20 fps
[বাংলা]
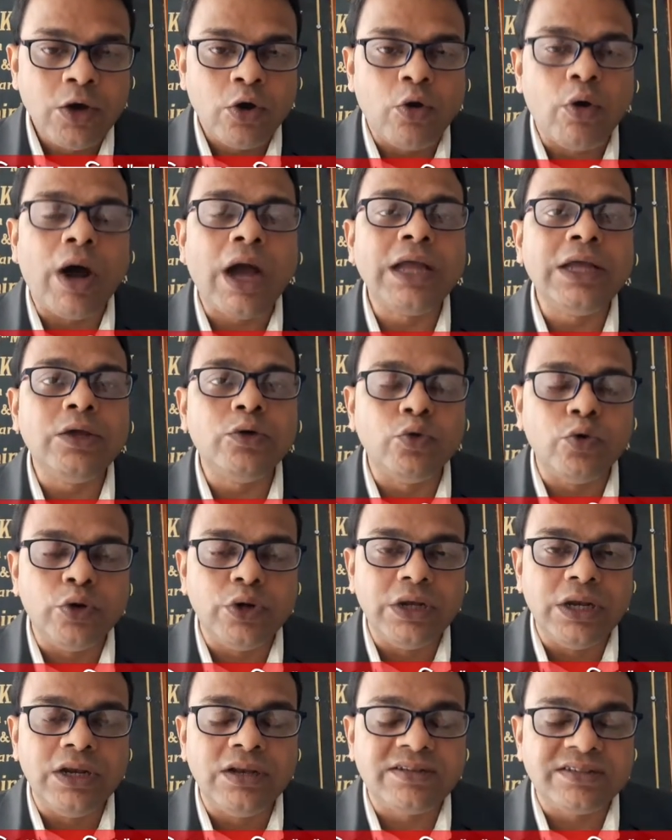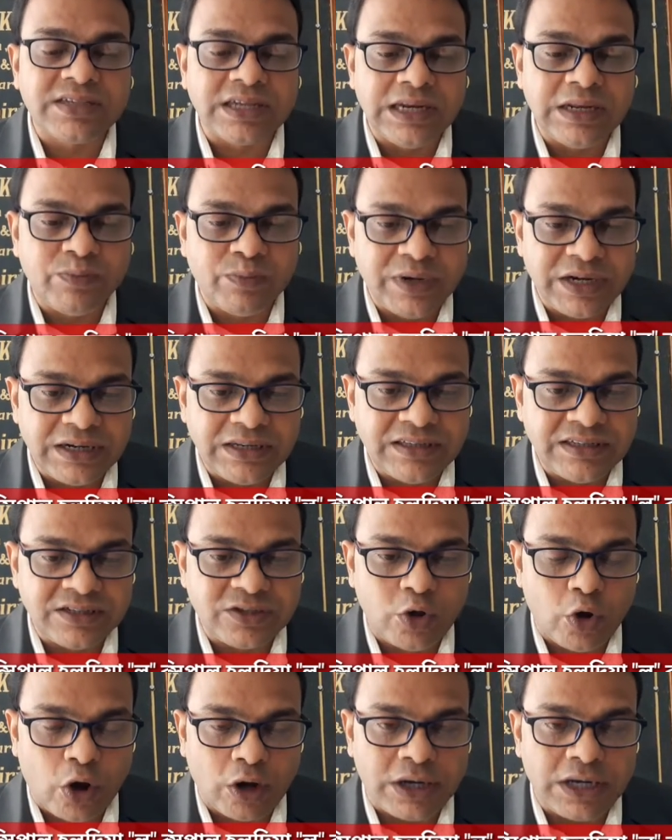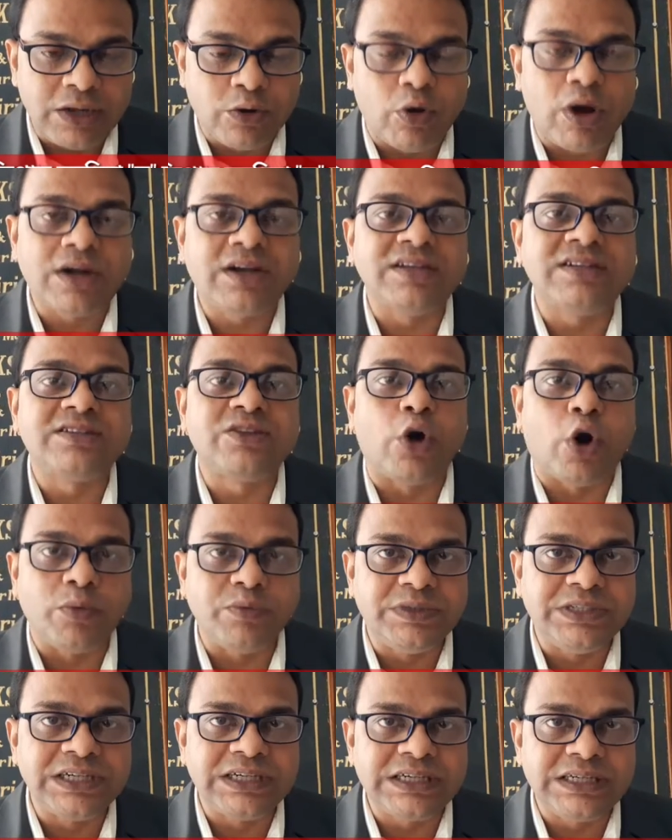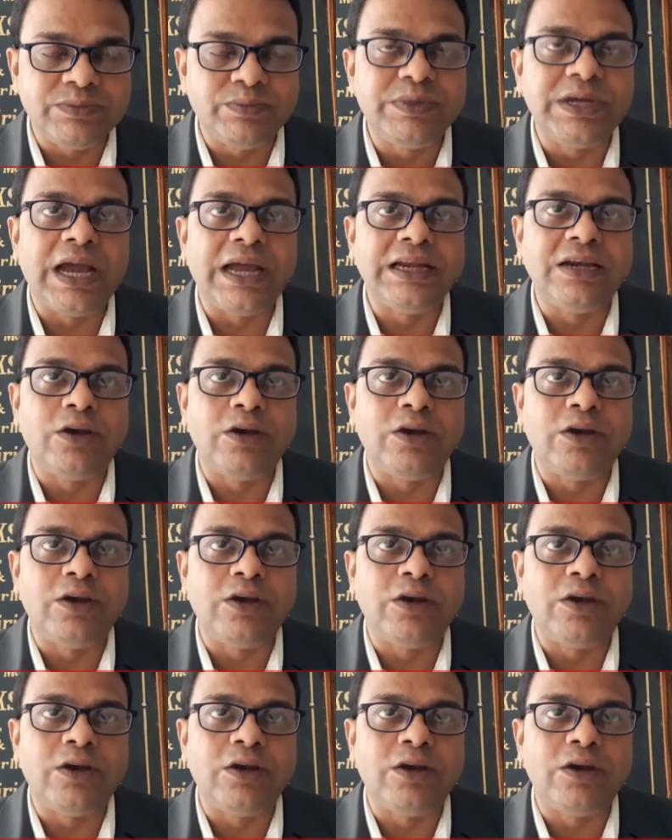হোয়াই উইল সেলিব্রেট দিস celebrate this law day what is the objective